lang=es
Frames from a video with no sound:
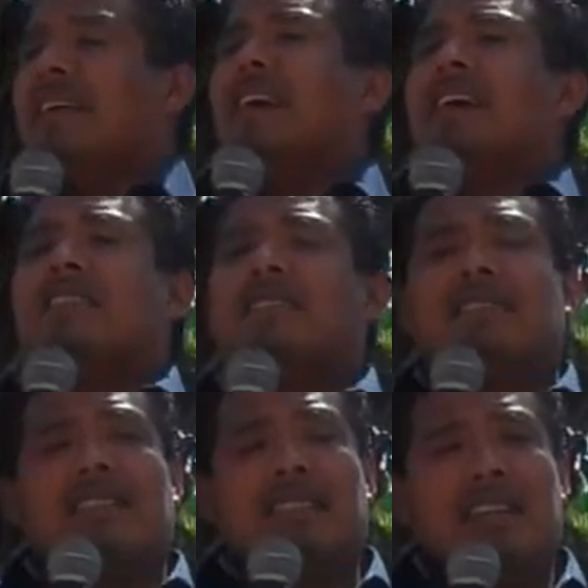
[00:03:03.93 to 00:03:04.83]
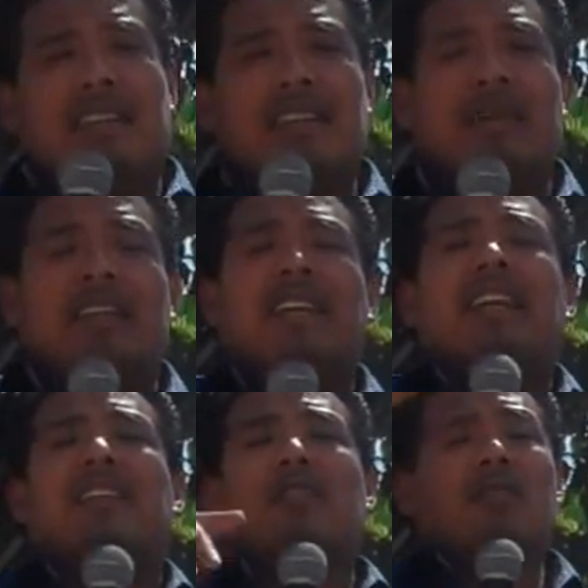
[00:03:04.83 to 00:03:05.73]
Y ella dice que se
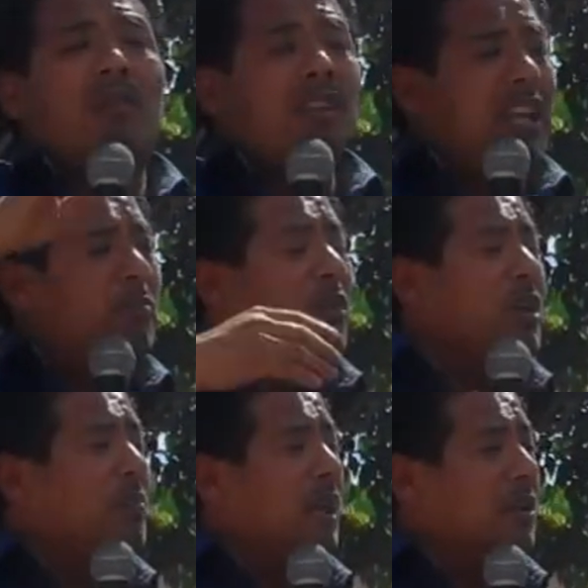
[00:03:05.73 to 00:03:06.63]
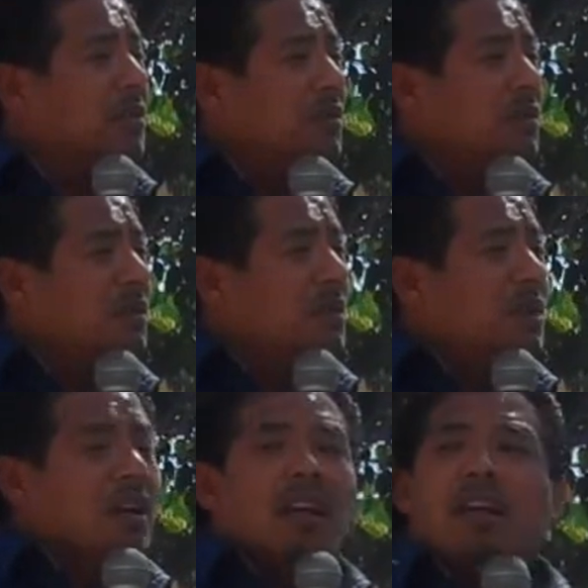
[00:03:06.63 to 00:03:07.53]
mantenía todo el tiempo limpiando.
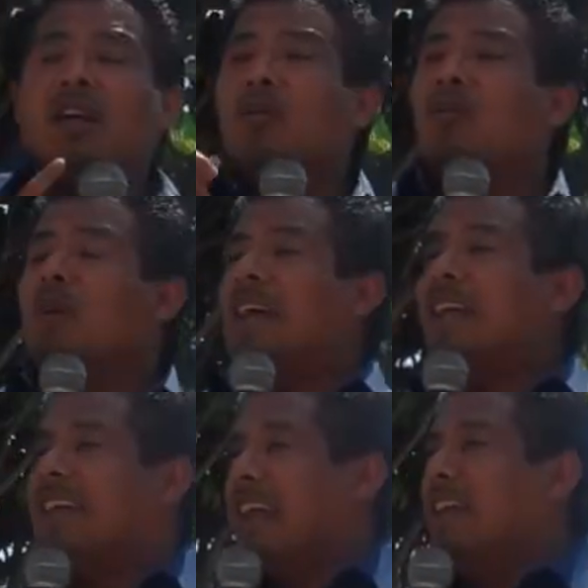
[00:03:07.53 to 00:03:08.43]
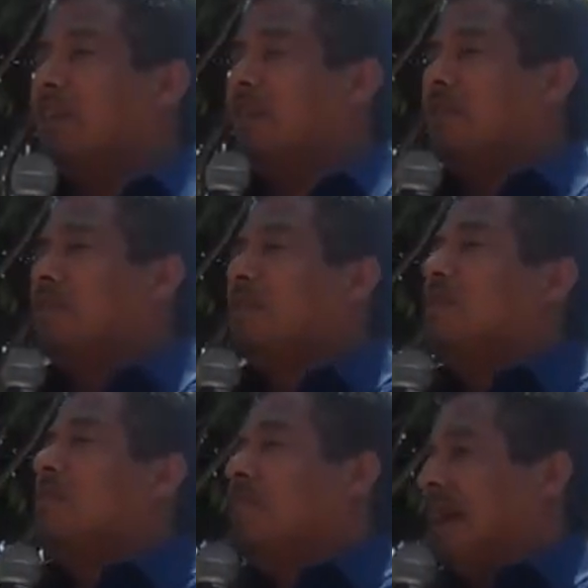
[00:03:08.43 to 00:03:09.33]
Y un lugar higiénico
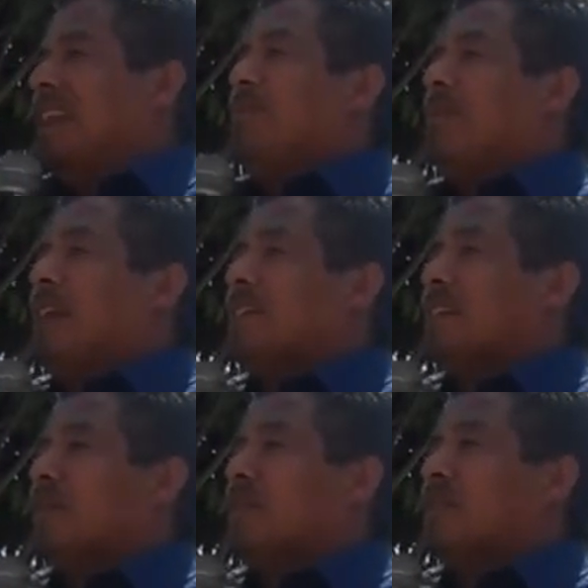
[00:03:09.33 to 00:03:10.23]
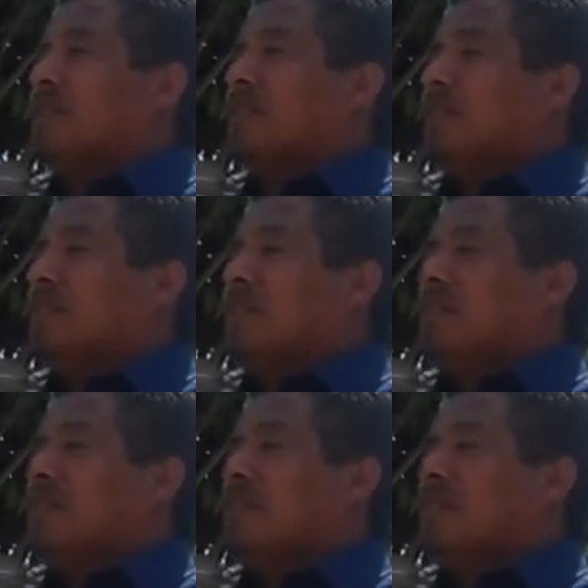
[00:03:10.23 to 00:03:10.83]
vale la pena, señores.